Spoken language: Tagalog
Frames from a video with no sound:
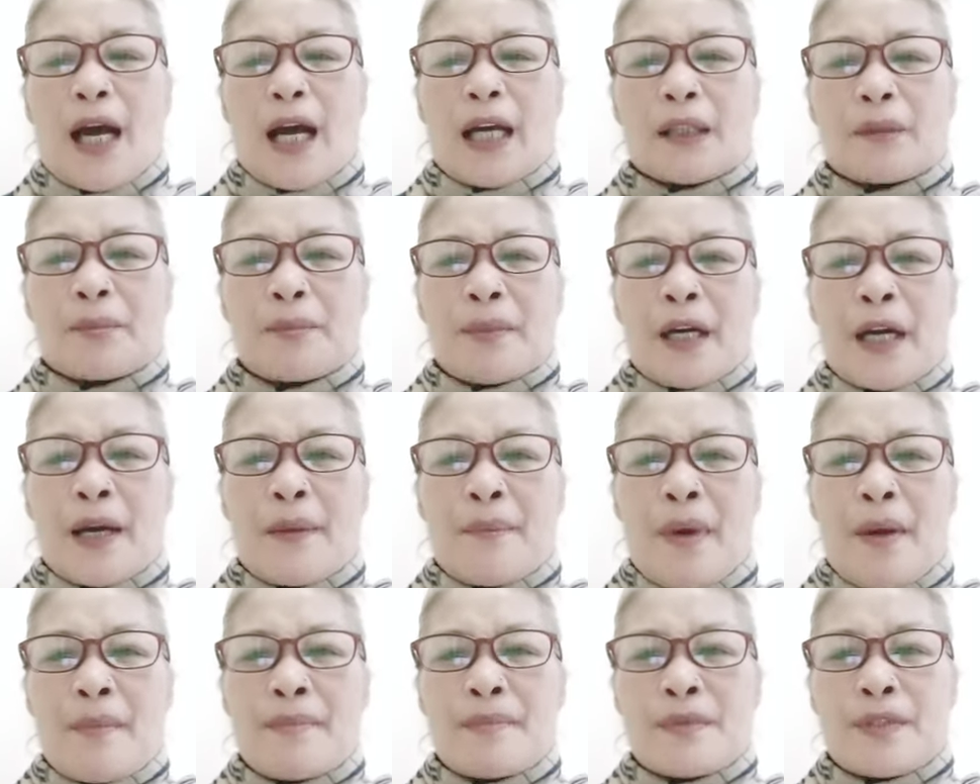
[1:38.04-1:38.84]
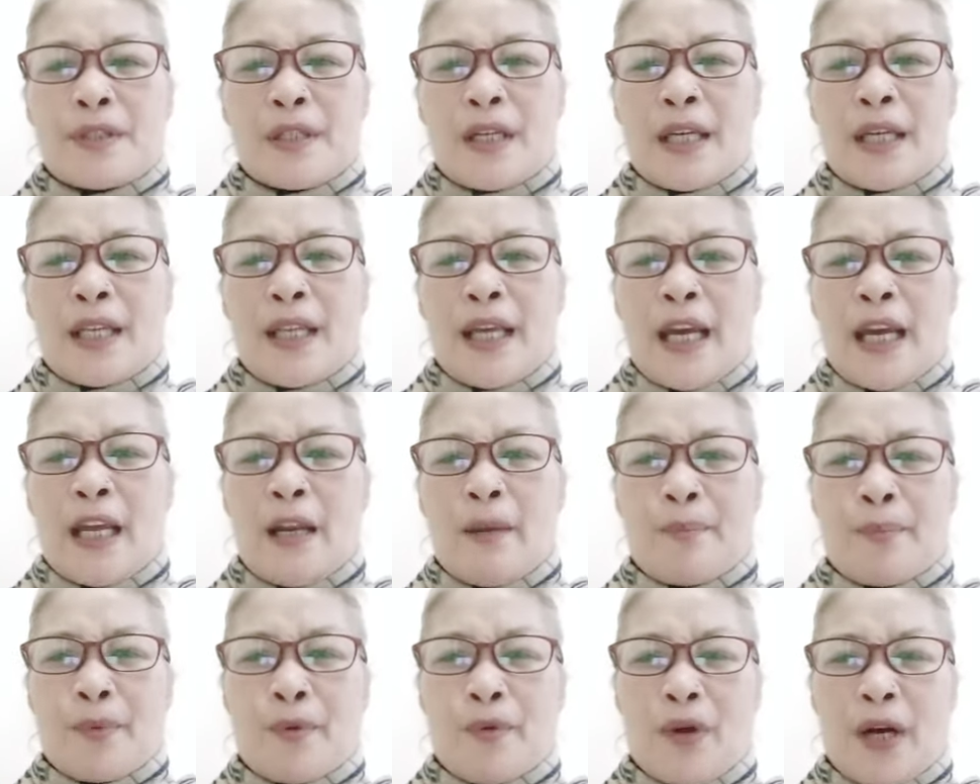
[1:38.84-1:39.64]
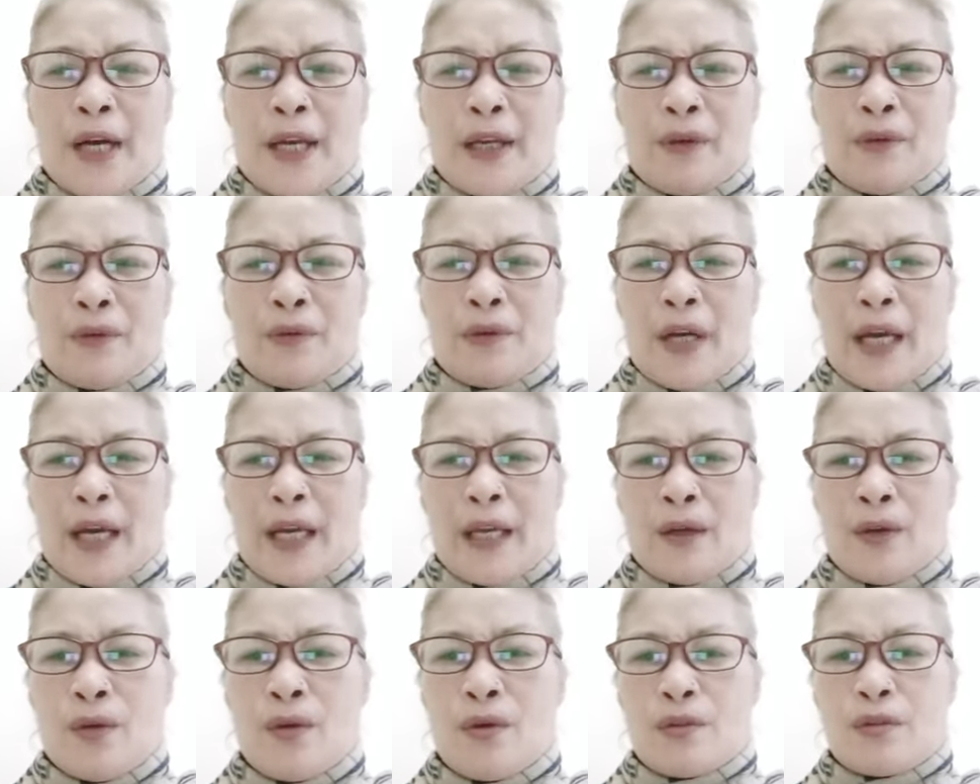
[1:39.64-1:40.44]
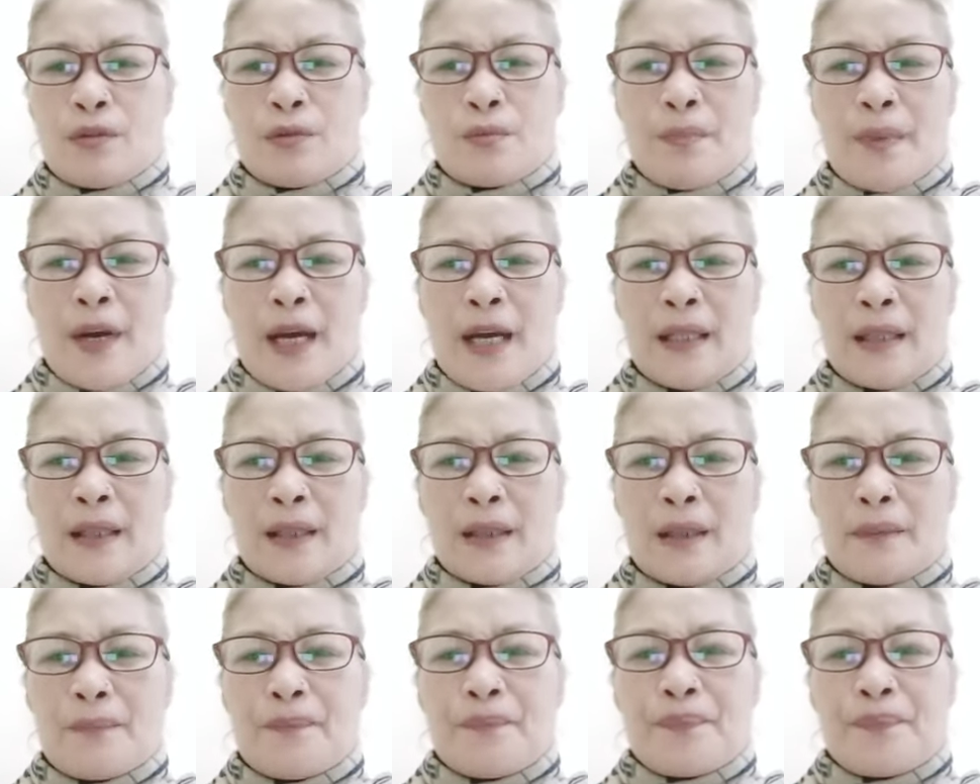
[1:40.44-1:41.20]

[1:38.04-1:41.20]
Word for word: At mga mamsi dahil po ngayon ay Guzman,